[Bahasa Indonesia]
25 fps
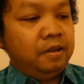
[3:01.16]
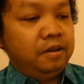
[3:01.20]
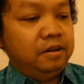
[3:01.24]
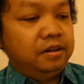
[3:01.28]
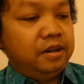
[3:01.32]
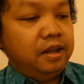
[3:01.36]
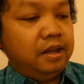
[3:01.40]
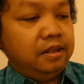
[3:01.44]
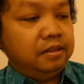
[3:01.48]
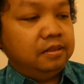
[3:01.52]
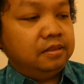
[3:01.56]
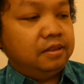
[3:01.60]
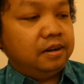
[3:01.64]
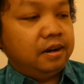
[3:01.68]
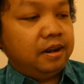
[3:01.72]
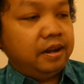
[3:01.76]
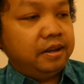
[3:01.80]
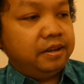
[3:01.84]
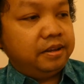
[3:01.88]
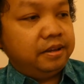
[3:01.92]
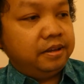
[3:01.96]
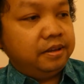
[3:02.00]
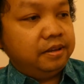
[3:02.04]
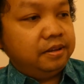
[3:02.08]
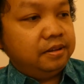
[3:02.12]
Dan
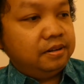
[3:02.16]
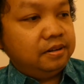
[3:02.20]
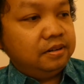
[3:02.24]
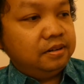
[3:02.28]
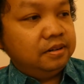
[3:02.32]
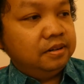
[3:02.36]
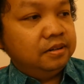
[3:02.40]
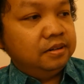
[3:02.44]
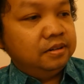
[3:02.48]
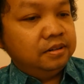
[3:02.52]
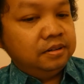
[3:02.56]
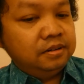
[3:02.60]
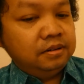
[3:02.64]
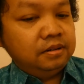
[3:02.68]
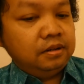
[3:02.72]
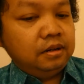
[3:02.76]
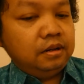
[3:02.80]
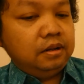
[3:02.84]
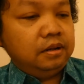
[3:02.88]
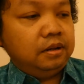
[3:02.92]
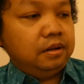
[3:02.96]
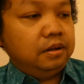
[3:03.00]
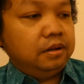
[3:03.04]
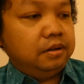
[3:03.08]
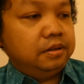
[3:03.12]
terakhir
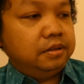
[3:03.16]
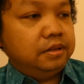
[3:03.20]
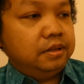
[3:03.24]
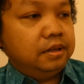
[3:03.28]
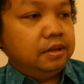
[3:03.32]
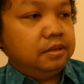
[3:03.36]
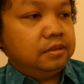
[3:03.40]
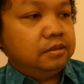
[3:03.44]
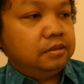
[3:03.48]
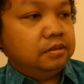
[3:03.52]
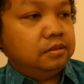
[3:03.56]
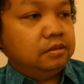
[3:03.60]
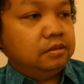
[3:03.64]
uh, dia